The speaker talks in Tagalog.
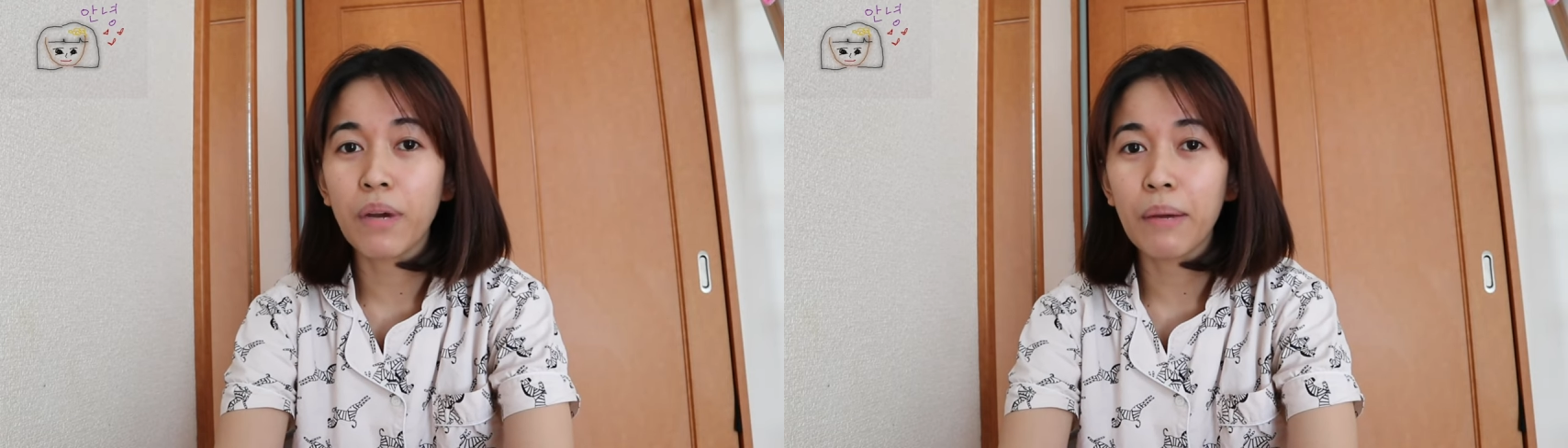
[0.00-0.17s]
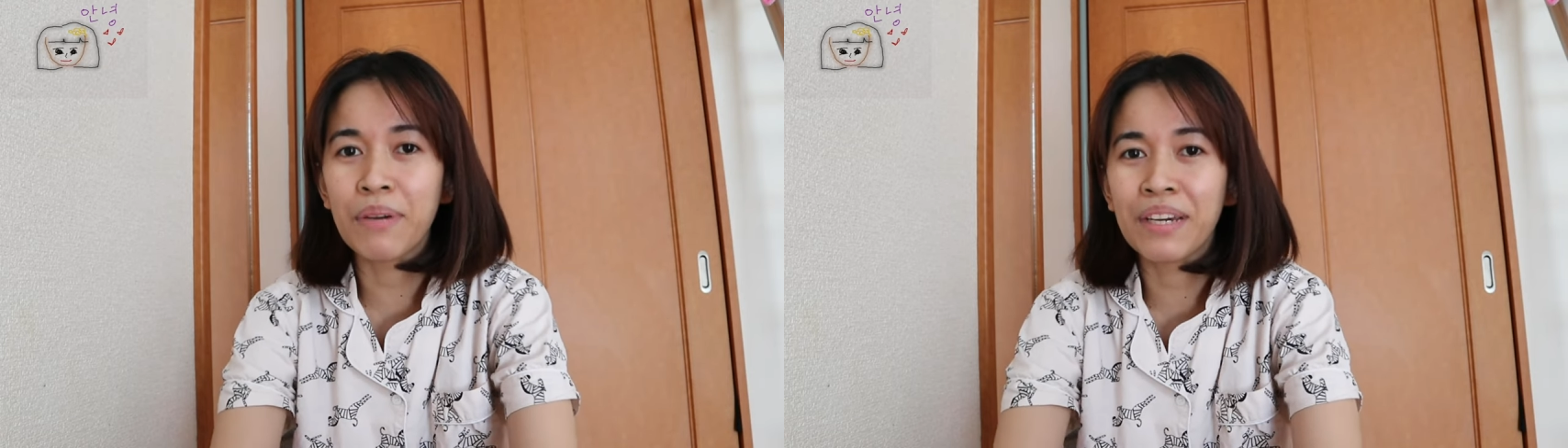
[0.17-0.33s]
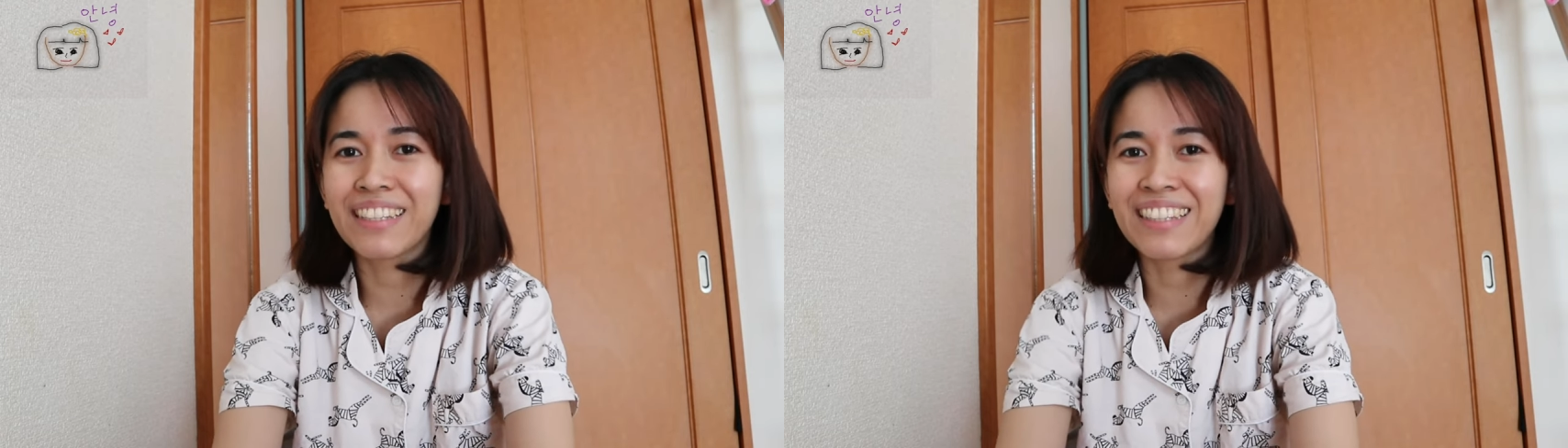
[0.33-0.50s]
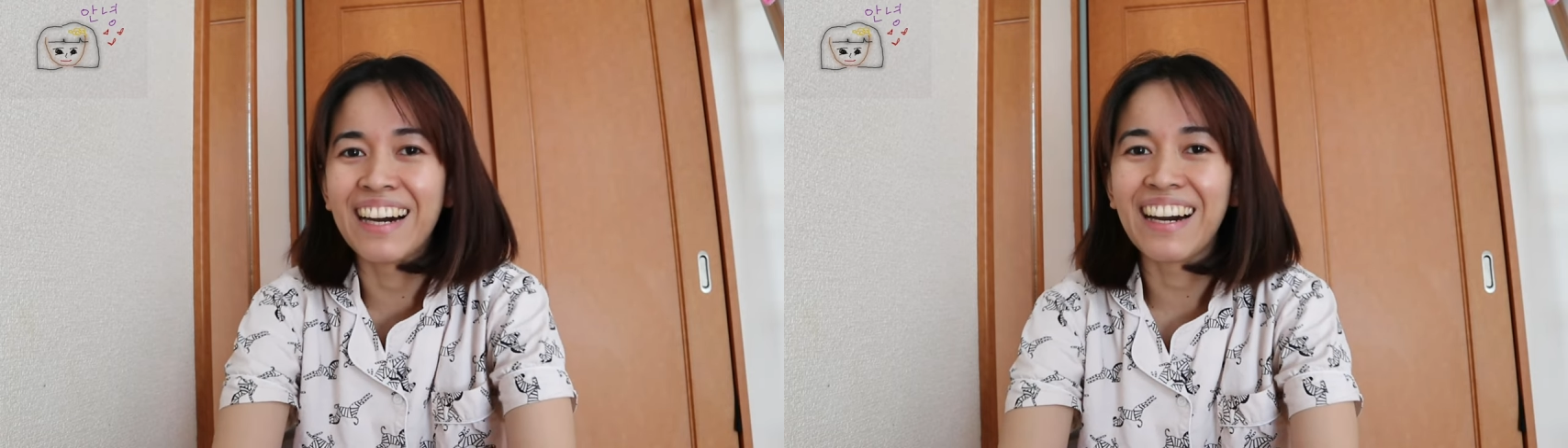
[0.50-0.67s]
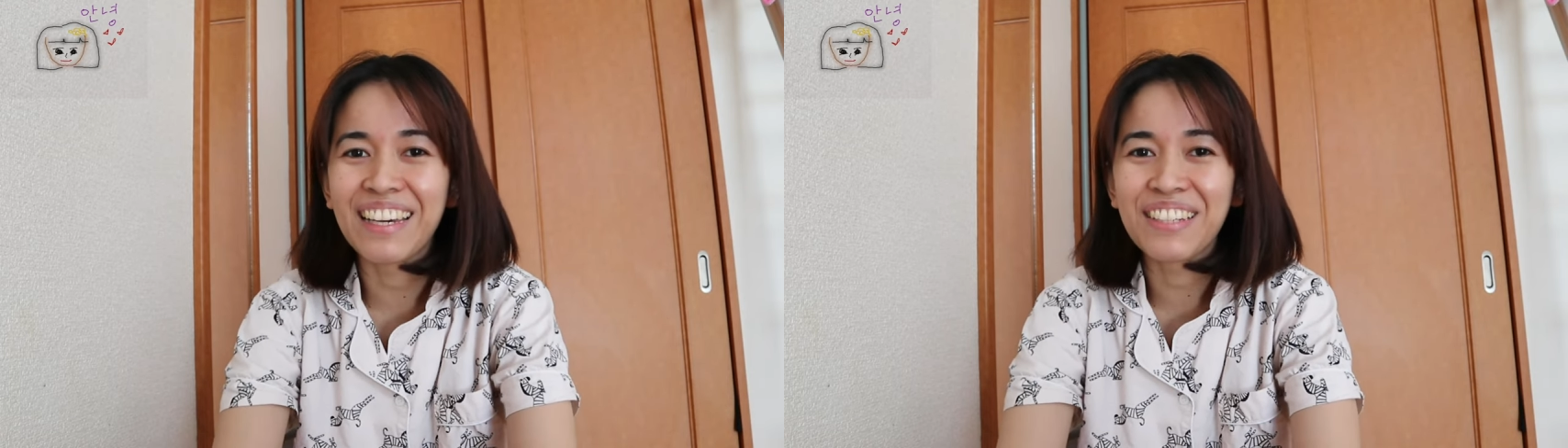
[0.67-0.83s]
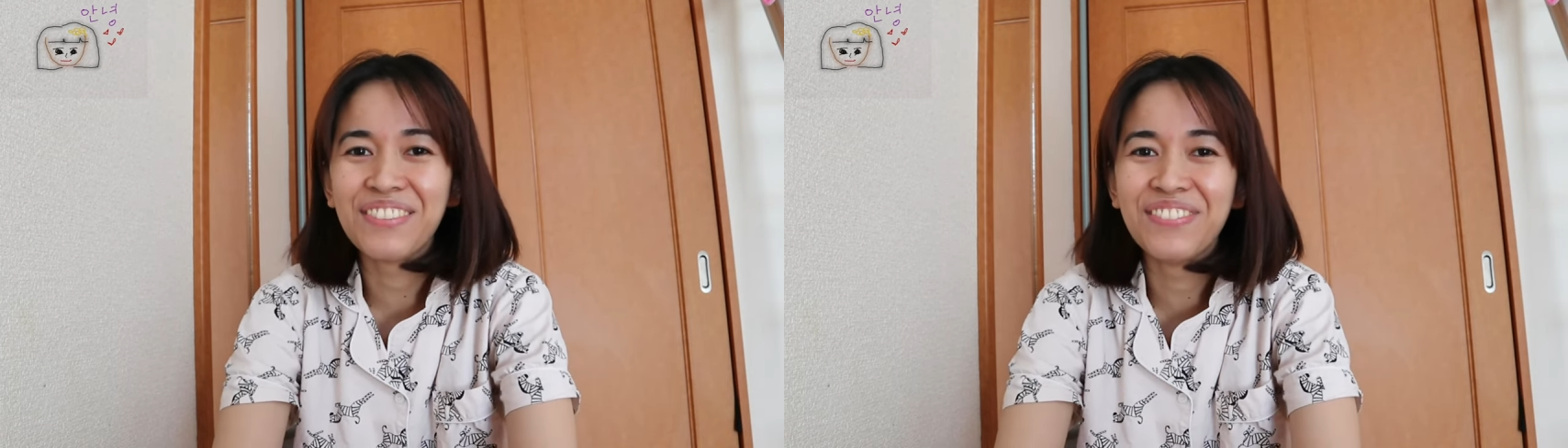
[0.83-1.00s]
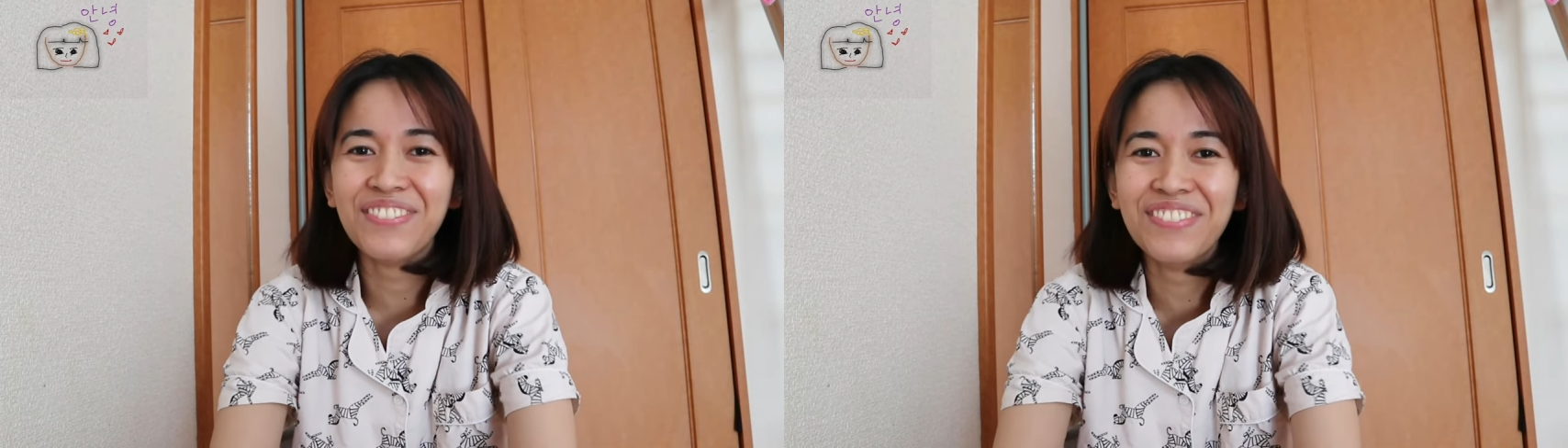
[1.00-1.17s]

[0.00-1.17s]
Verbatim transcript: pag may time.